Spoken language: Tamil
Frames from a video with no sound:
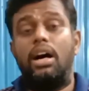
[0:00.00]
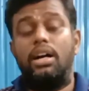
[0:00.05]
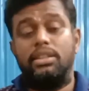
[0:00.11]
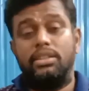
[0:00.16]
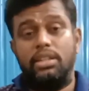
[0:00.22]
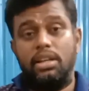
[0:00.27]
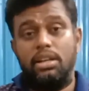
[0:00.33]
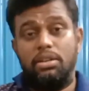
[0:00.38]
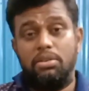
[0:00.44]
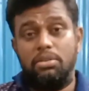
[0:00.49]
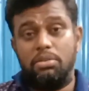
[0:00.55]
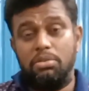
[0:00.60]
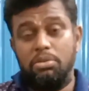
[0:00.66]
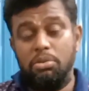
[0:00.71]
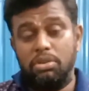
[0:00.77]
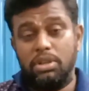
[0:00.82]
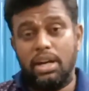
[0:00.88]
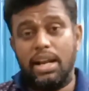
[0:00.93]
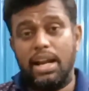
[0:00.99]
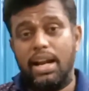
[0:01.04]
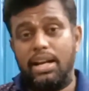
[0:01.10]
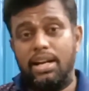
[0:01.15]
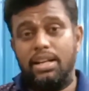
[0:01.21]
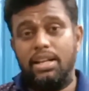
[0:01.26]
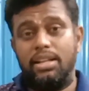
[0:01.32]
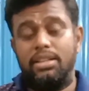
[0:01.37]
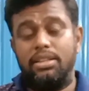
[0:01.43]
அந்த நியூட்ரல்
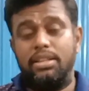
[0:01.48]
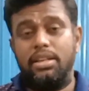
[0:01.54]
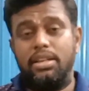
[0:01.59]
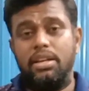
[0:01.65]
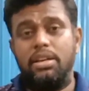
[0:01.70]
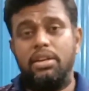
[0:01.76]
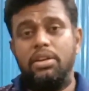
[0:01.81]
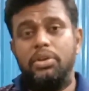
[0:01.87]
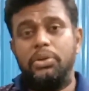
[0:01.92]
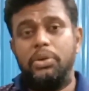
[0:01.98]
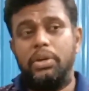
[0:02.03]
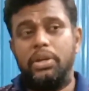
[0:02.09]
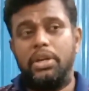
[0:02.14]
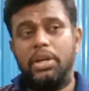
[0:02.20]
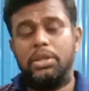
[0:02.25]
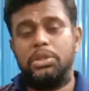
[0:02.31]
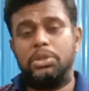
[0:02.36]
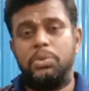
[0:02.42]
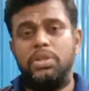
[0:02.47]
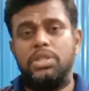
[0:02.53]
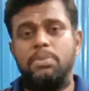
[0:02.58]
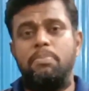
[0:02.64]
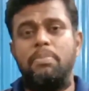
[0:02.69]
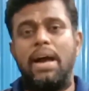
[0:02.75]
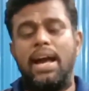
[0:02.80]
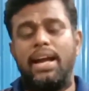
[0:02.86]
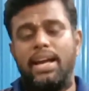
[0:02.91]
ஹேண்ட்லேருந்து யூ கேன் ஸ்விட்ச்
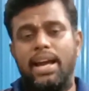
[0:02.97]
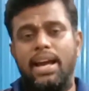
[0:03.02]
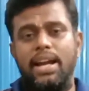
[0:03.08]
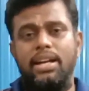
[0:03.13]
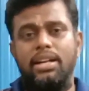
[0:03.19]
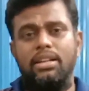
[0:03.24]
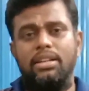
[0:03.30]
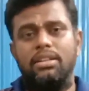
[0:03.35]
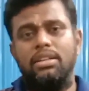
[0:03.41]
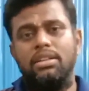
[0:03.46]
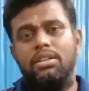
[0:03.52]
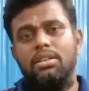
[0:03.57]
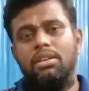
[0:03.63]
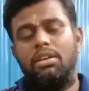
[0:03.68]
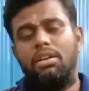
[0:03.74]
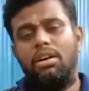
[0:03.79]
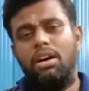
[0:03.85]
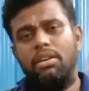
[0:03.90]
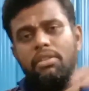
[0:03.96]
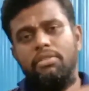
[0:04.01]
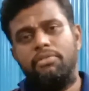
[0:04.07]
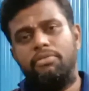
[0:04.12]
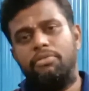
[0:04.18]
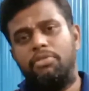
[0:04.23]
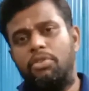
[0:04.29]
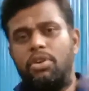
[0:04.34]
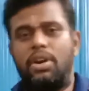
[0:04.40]
பேக் ஹேண்ட் ஆர்
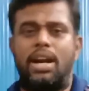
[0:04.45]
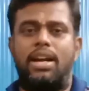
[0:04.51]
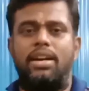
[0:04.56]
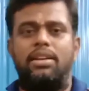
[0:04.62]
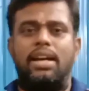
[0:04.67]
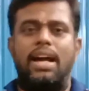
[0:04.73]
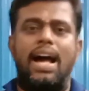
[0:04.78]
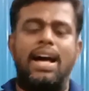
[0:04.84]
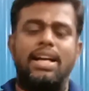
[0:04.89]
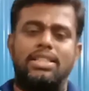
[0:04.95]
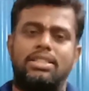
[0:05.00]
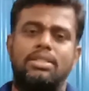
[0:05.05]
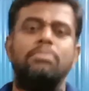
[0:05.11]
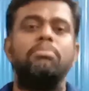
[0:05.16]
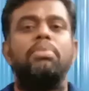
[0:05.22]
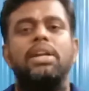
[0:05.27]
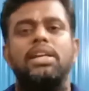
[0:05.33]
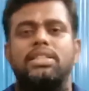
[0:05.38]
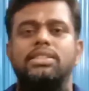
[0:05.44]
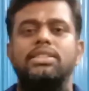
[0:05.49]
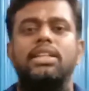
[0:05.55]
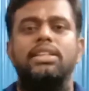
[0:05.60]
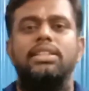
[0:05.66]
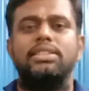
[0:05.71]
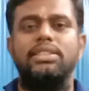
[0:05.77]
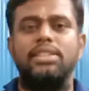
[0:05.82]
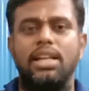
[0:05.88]
ஃபோர் ஹேண்ட் ஆஸ் சிம்பிள் அஸ்
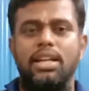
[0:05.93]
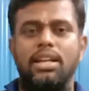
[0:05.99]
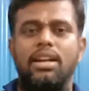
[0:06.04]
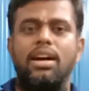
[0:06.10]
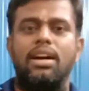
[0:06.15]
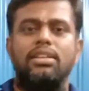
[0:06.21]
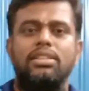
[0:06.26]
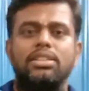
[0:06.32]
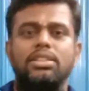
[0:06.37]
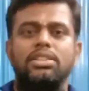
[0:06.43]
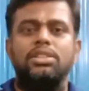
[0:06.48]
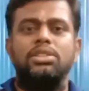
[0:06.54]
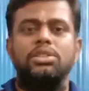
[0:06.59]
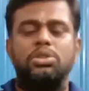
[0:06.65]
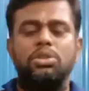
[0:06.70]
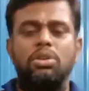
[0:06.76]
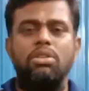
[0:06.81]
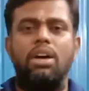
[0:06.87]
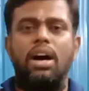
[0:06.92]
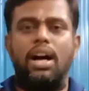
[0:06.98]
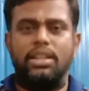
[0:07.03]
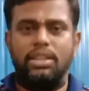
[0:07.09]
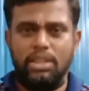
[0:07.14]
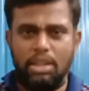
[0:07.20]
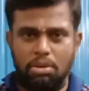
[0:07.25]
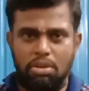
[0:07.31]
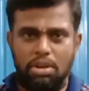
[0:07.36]
தட் சரிங்களா ஸோ
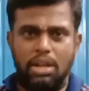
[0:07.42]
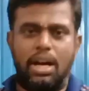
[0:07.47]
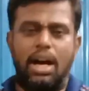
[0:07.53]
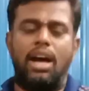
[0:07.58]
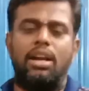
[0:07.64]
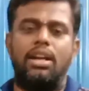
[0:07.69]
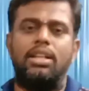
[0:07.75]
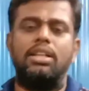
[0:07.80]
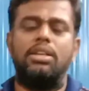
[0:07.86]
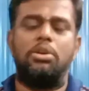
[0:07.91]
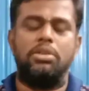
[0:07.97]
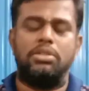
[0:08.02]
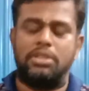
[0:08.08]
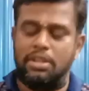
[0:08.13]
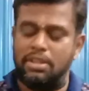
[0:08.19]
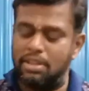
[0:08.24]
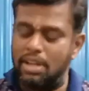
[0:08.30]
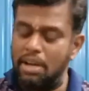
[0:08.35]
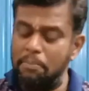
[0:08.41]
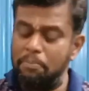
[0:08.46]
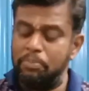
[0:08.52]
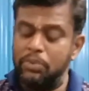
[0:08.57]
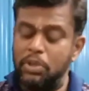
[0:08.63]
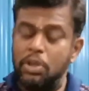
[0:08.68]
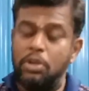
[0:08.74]
அந்த ஒரு காரணத்துக்கு அவசரம் தான்